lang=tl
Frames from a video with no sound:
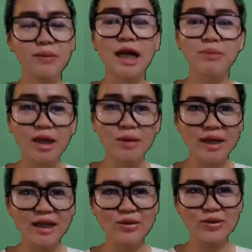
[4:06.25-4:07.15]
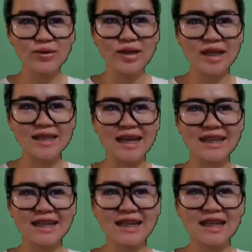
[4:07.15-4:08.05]
Marami kang kang natutunan sa
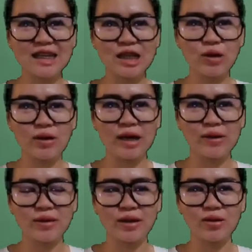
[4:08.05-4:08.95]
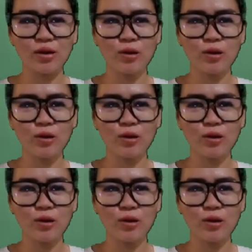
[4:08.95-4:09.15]
ating aralin ngayong araw na ito.